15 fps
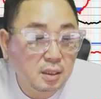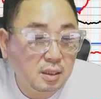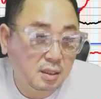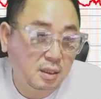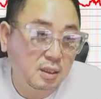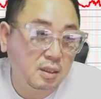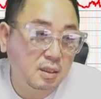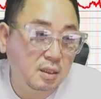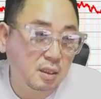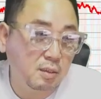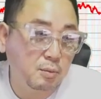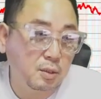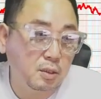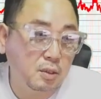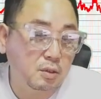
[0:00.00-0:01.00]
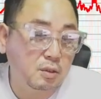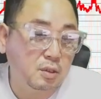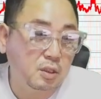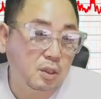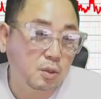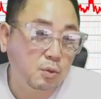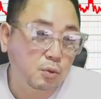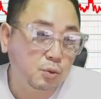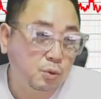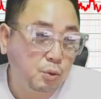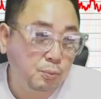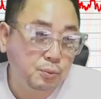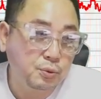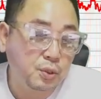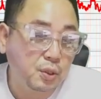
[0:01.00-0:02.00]
큰 그림을 그리고
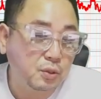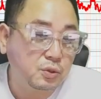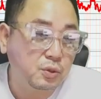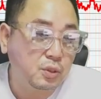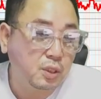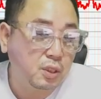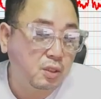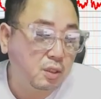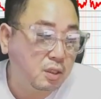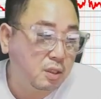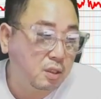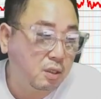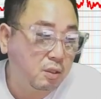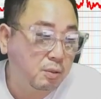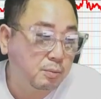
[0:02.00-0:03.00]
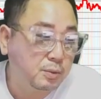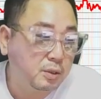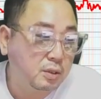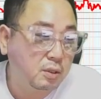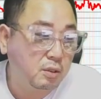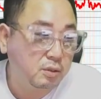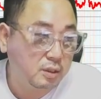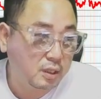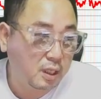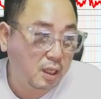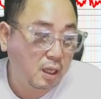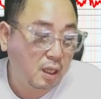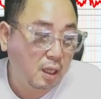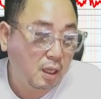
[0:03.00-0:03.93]
소프트웨어적인 거를 여러분들은 어떻게